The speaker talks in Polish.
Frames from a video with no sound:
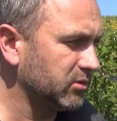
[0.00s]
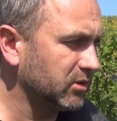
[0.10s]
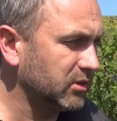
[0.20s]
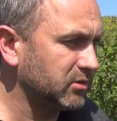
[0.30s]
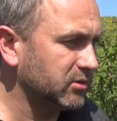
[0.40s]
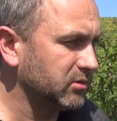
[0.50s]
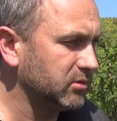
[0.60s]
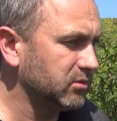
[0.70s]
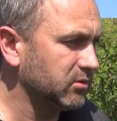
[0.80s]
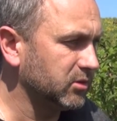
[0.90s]
dodać
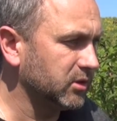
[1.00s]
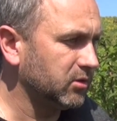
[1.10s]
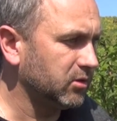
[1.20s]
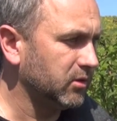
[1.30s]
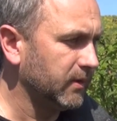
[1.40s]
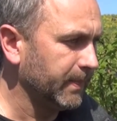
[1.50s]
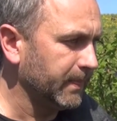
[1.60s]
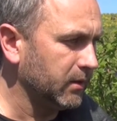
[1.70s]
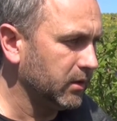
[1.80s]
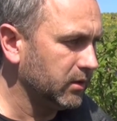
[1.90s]
do niego
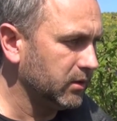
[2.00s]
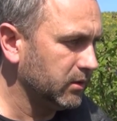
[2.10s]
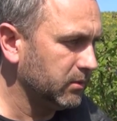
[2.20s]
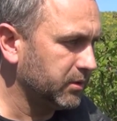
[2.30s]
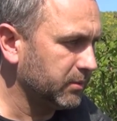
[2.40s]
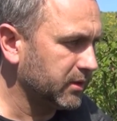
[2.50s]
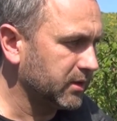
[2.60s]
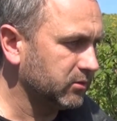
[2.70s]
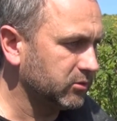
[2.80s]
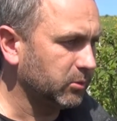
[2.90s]

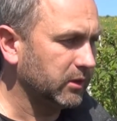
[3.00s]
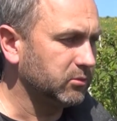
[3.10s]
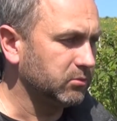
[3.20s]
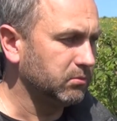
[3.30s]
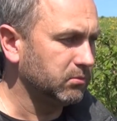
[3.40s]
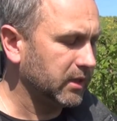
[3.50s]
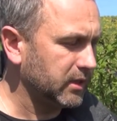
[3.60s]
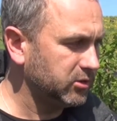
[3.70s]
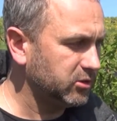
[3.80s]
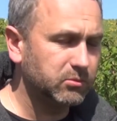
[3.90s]
preparat o działaniu
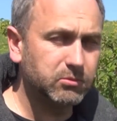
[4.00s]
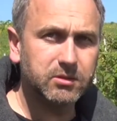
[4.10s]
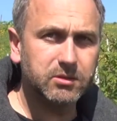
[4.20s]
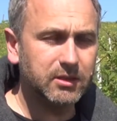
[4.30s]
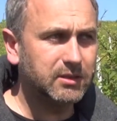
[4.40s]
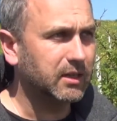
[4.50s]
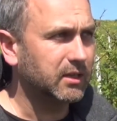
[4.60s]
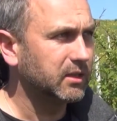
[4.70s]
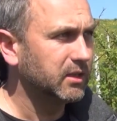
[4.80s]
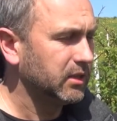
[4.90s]
mechanicznym
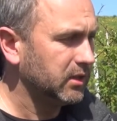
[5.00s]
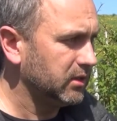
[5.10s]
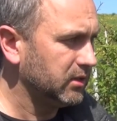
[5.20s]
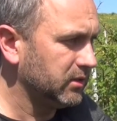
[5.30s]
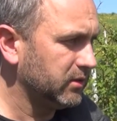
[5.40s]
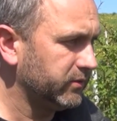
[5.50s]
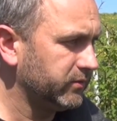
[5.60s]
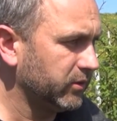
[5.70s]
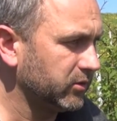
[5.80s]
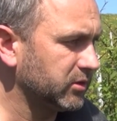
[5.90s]
Siltak
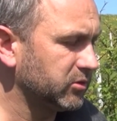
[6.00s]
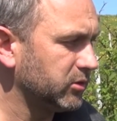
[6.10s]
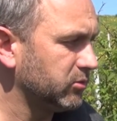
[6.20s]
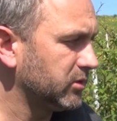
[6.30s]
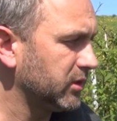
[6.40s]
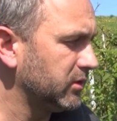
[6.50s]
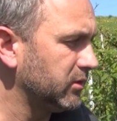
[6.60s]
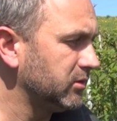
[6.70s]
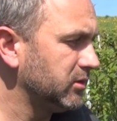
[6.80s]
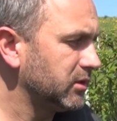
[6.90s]
w ostężeniu
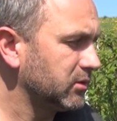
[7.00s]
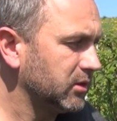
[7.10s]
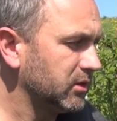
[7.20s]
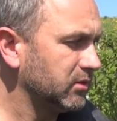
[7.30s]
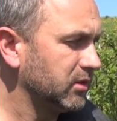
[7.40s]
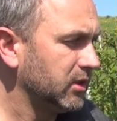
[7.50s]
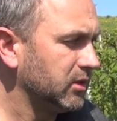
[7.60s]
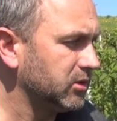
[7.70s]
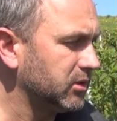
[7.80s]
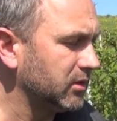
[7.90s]

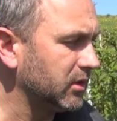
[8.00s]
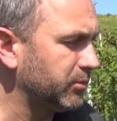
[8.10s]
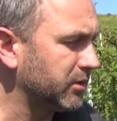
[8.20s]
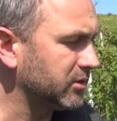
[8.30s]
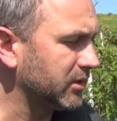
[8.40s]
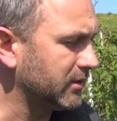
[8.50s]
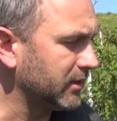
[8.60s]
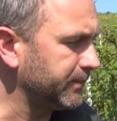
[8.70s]
0,1%